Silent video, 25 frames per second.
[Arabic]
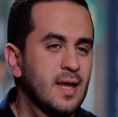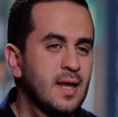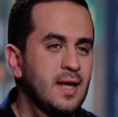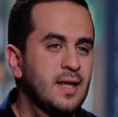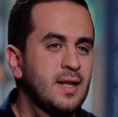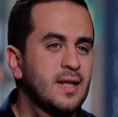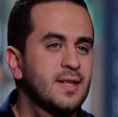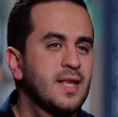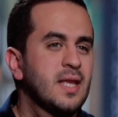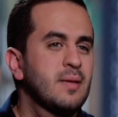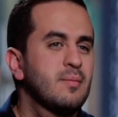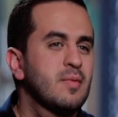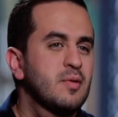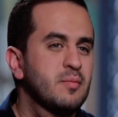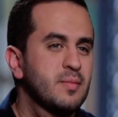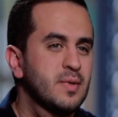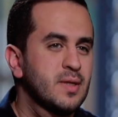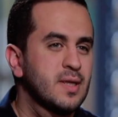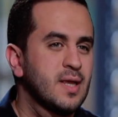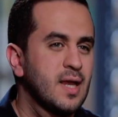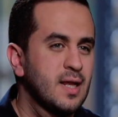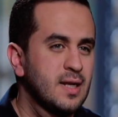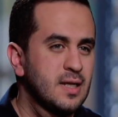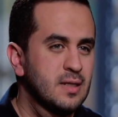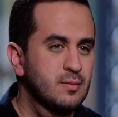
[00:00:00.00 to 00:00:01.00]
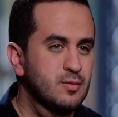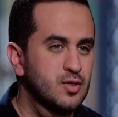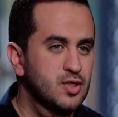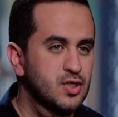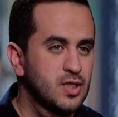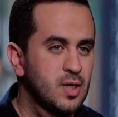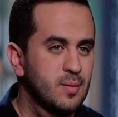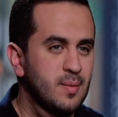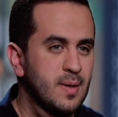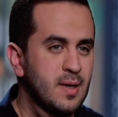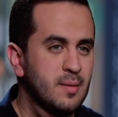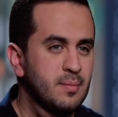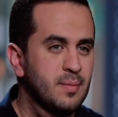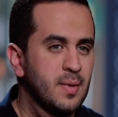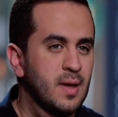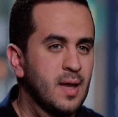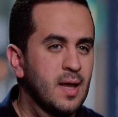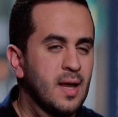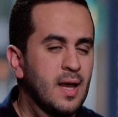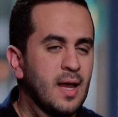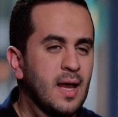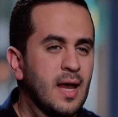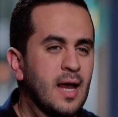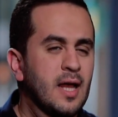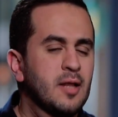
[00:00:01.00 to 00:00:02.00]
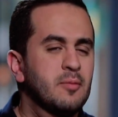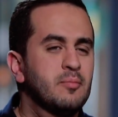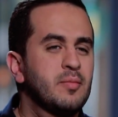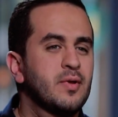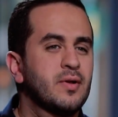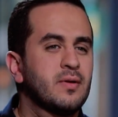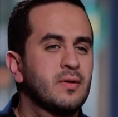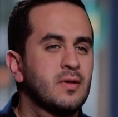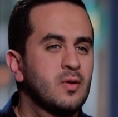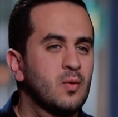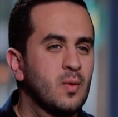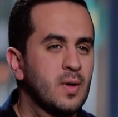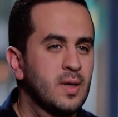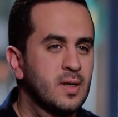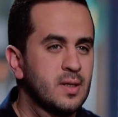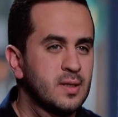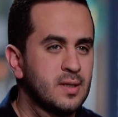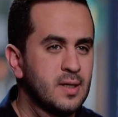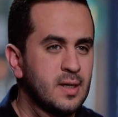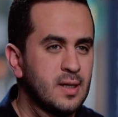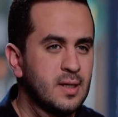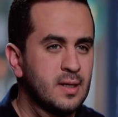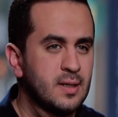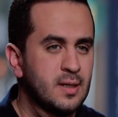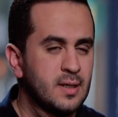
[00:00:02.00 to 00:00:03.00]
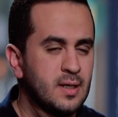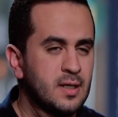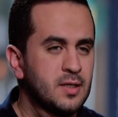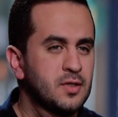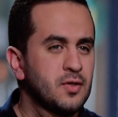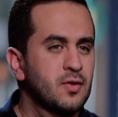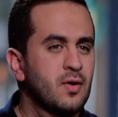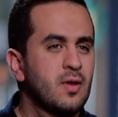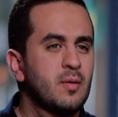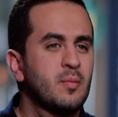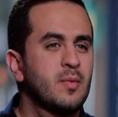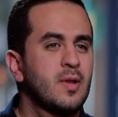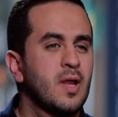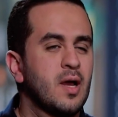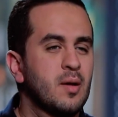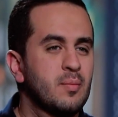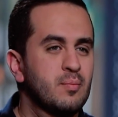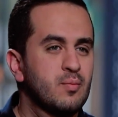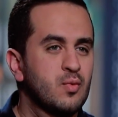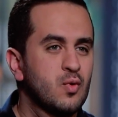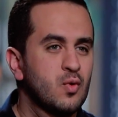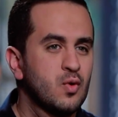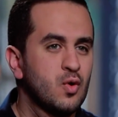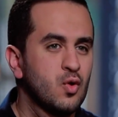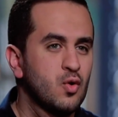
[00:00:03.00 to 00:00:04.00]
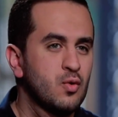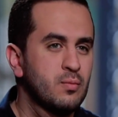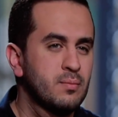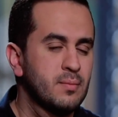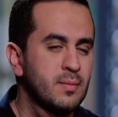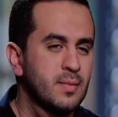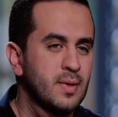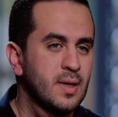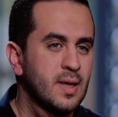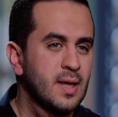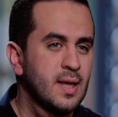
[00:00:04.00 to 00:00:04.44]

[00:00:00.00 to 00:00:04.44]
احنا دايما بنكلم الشباب عن بر الوالدين احترام الأب والأم